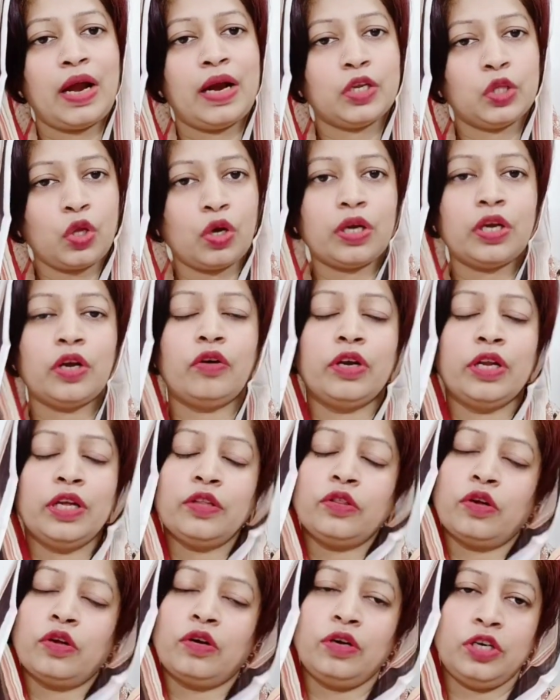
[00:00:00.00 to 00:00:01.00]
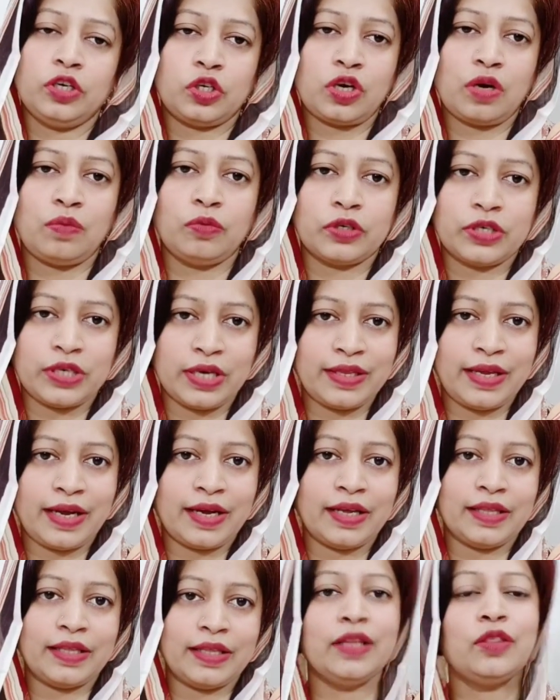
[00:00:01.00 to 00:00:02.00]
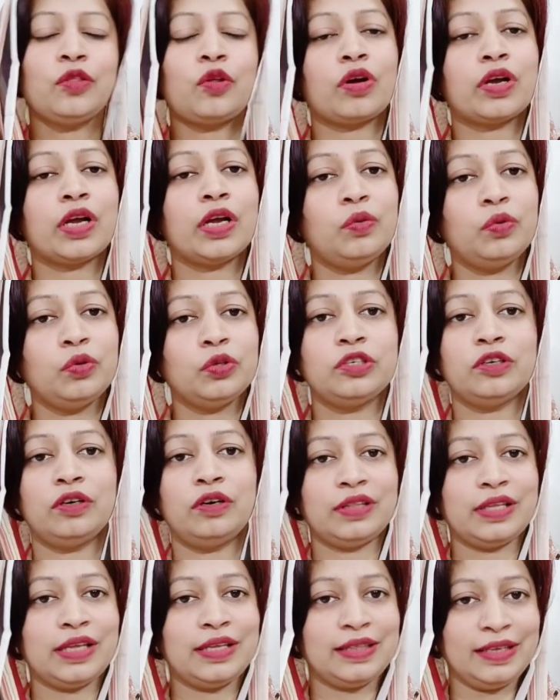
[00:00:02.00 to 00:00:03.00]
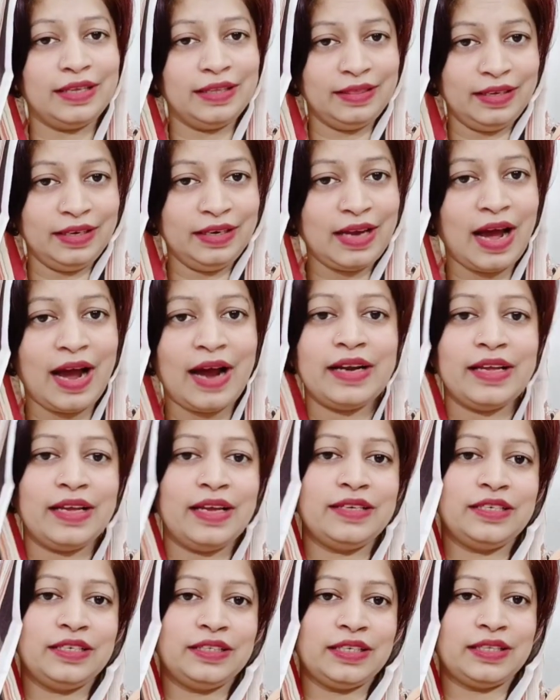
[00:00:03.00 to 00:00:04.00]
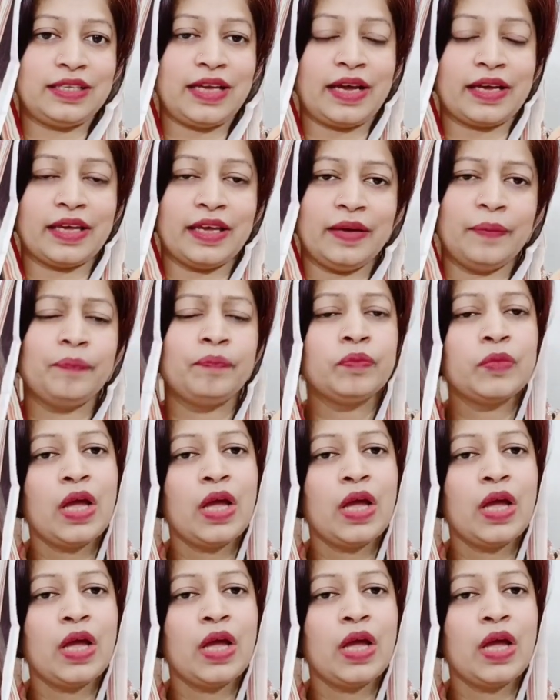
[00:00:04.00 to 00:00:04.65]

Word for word: আর ত্বকে অনেক ধরনের সমস্যা দেখা দেয় ত্বকের উজ্জ্বলতা দিন দিন হারিয়ে যেতে থাকে